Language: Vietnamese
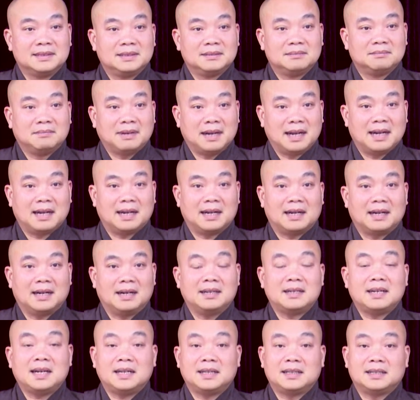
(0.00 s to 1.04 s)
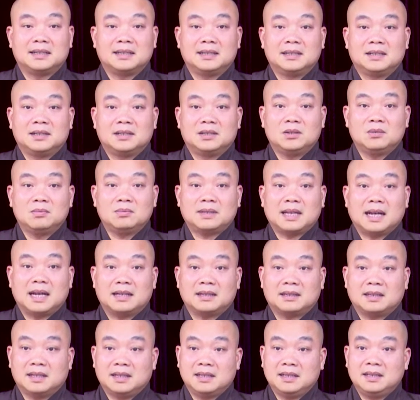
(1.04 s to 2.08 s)
Mà ở đây chúng ta
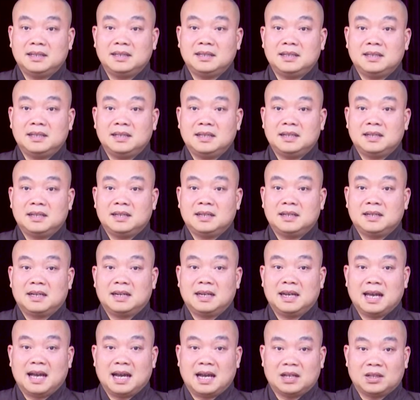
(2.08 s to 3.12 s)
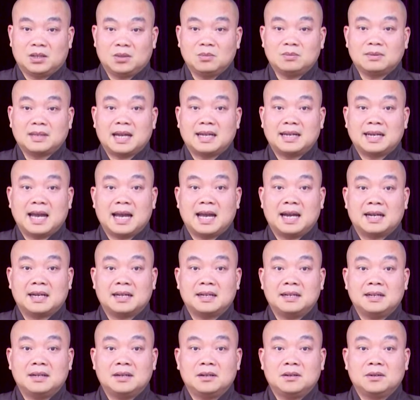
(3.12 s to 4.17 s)
thấy là chúng ta
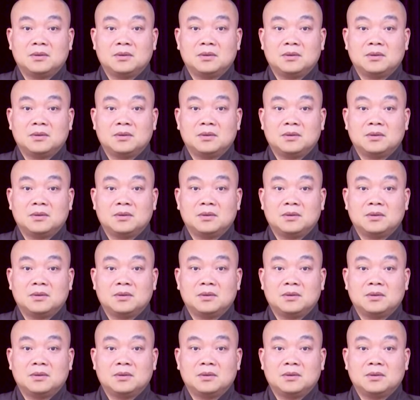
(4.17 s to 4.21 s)
đang